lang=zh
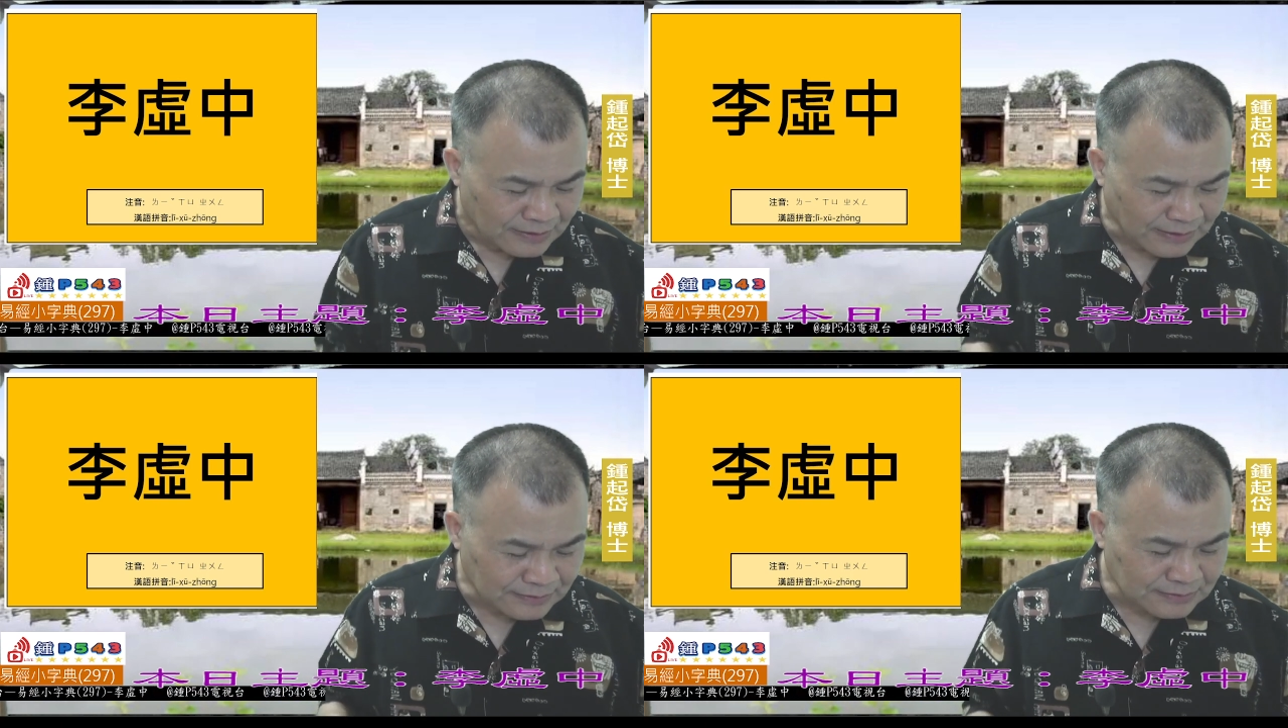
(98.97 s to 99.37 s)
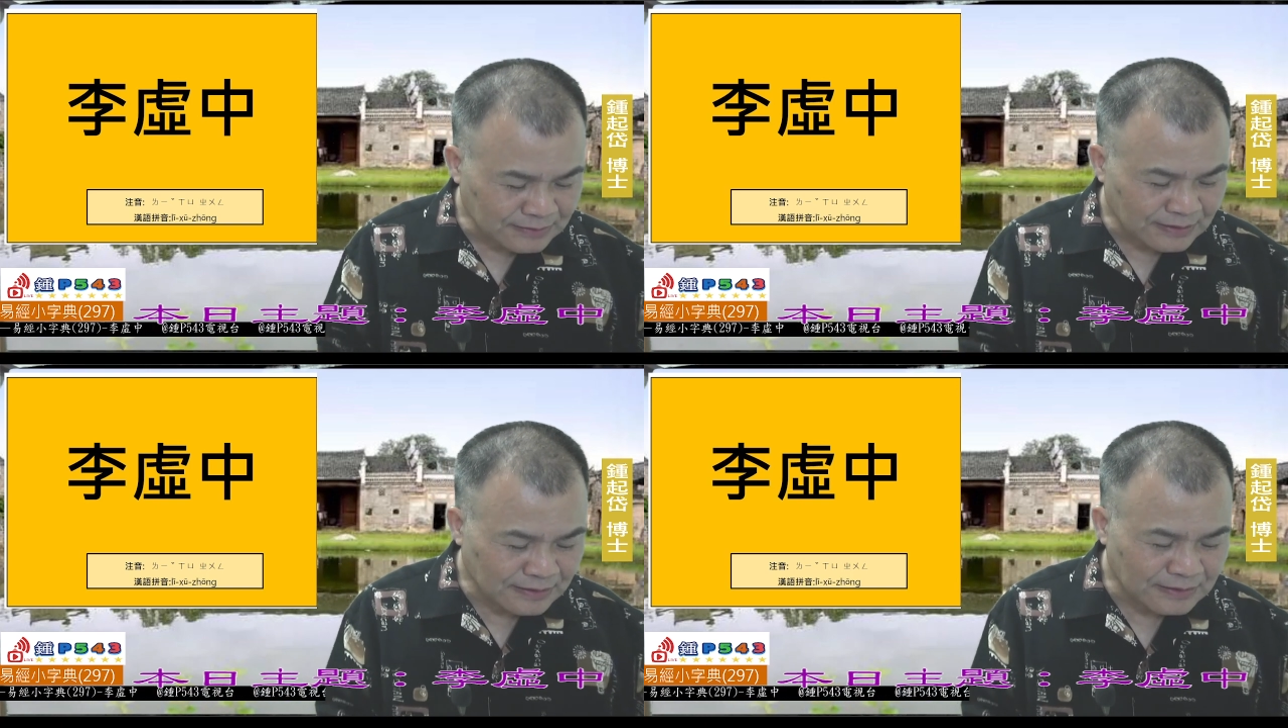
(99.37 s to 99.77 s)
他是
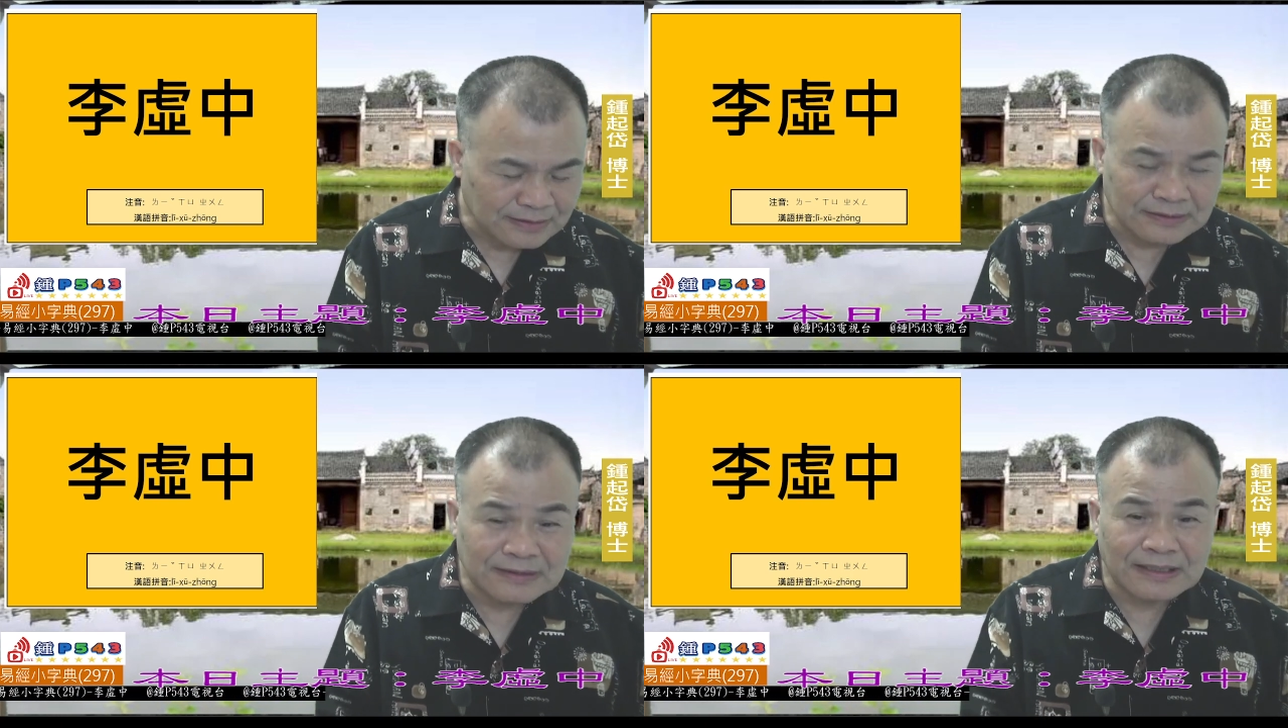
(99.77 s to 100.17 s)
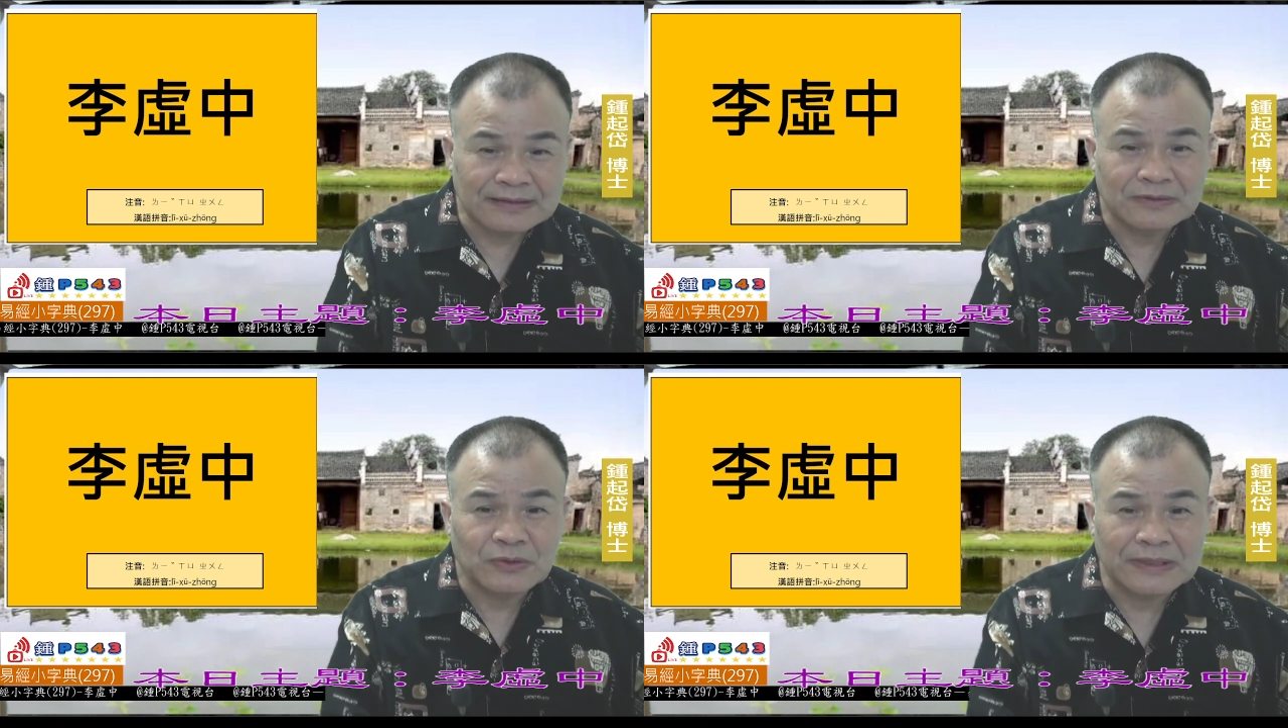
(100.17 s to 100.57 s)
呢，河
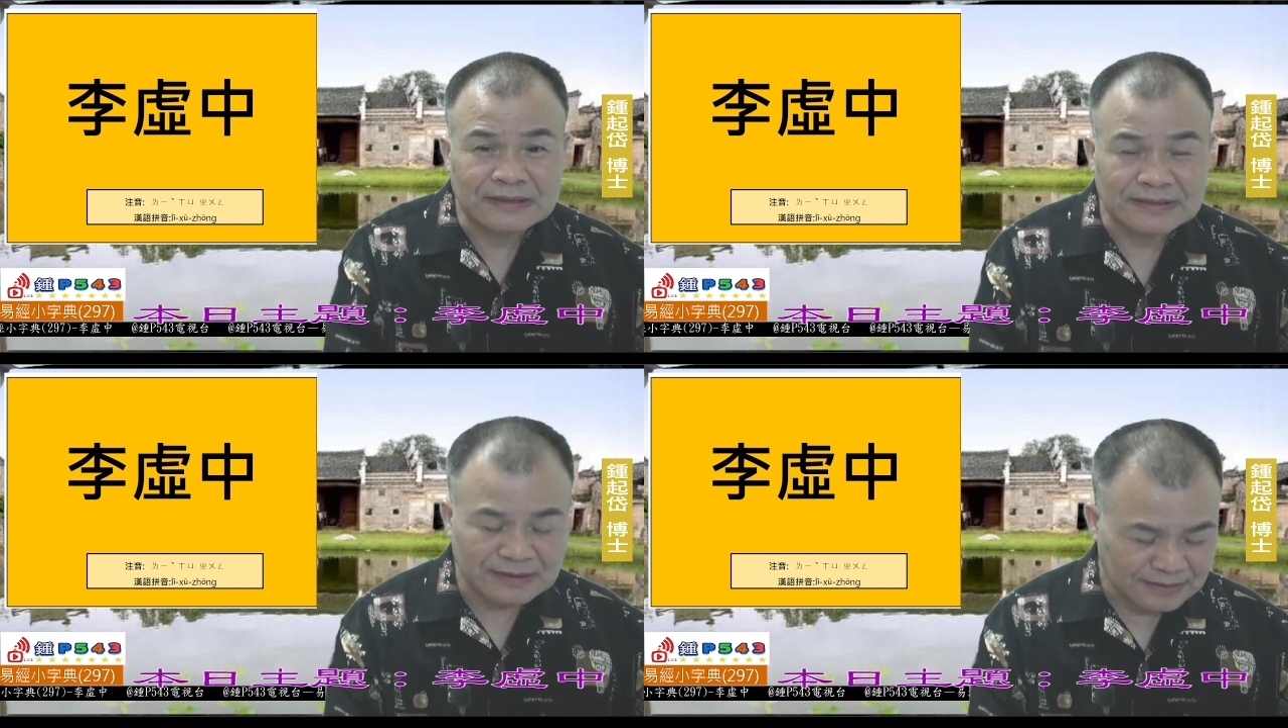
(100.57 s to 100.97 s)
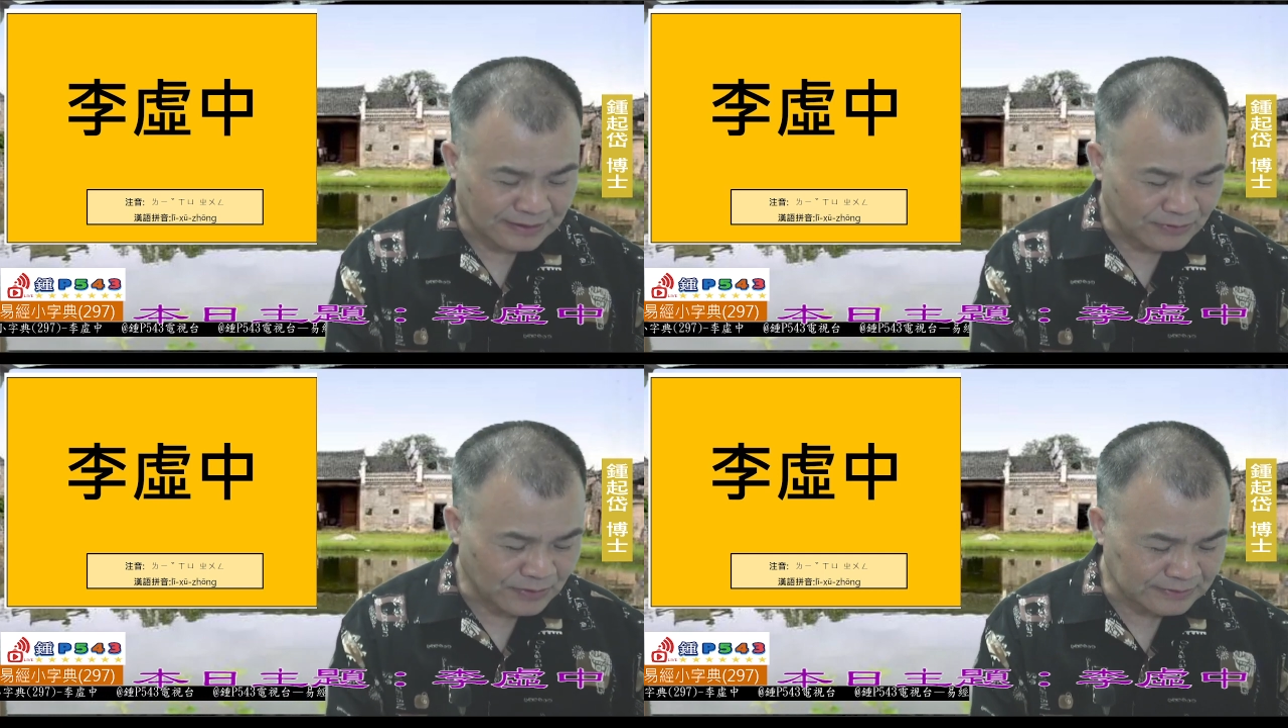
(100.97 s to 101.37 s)
南洛阳人，
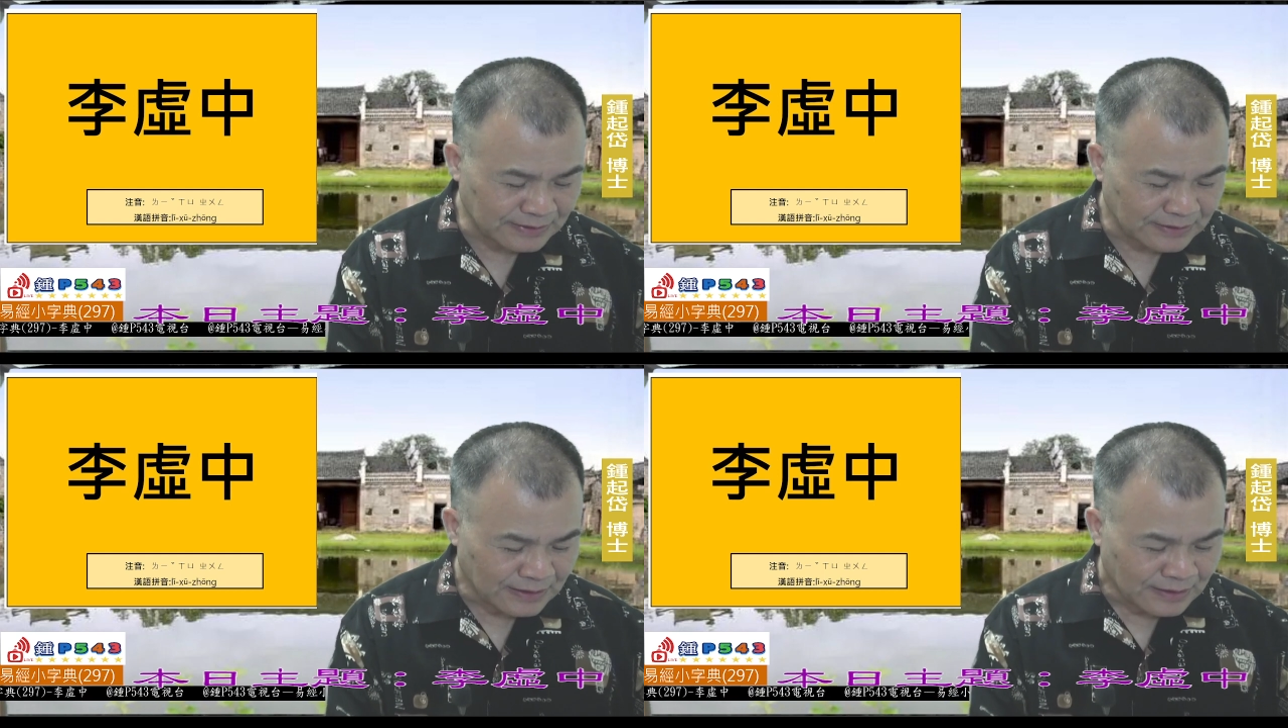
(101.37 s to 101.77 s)
啊，洛阳人。